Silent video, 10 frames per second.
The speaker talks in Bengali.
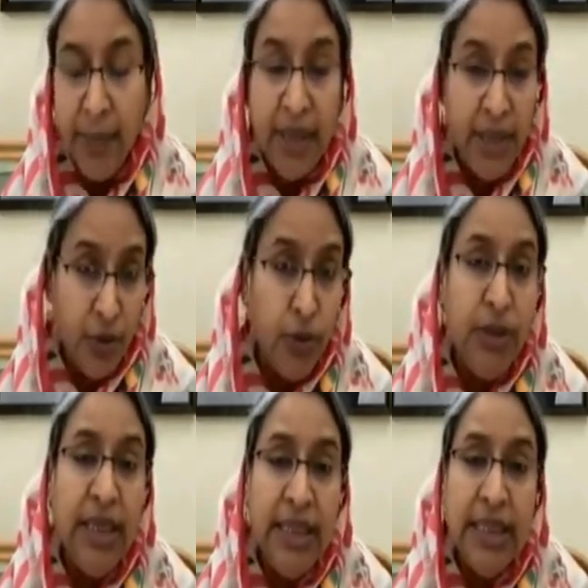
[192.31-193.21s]
একটি
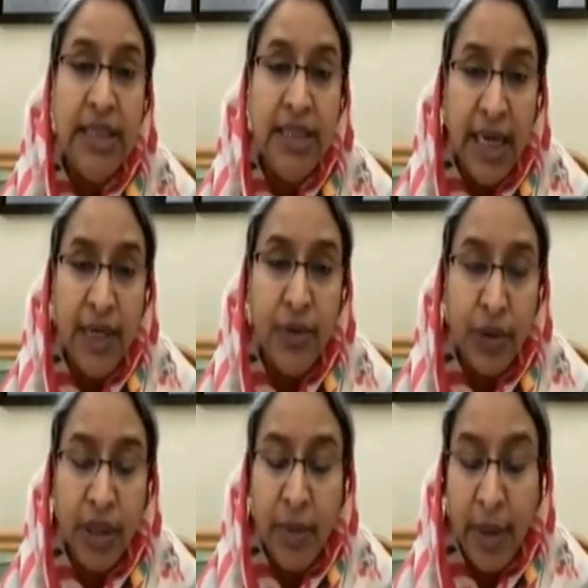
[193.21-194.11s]
অধ্যাদেশ জারি
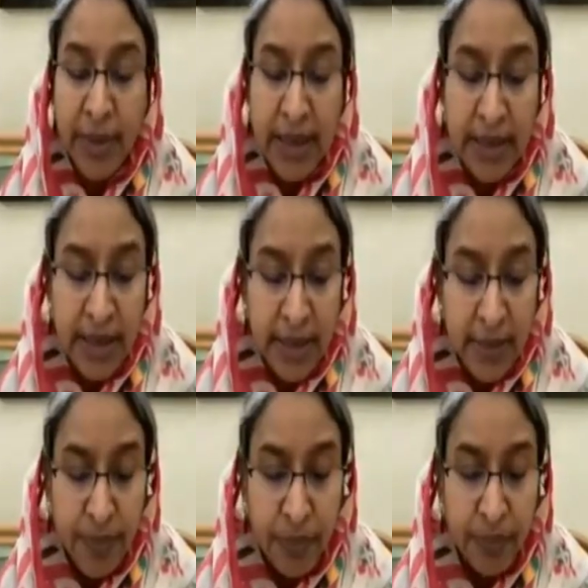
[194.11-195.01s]
করতে হবে আমাদের যে
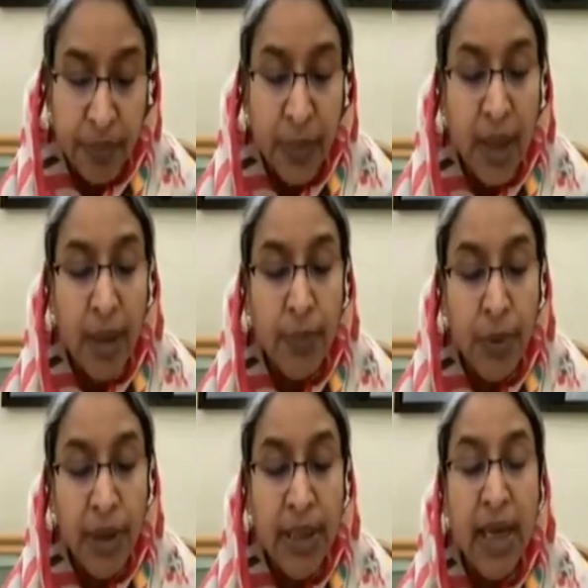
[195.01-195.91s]

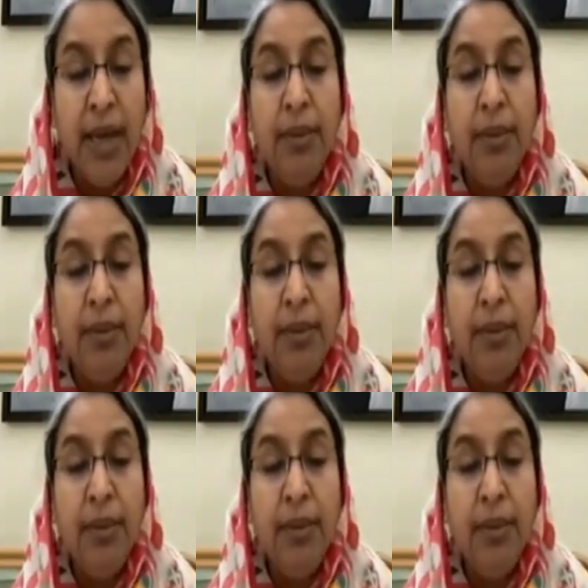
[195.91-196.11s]
পরীক্ষা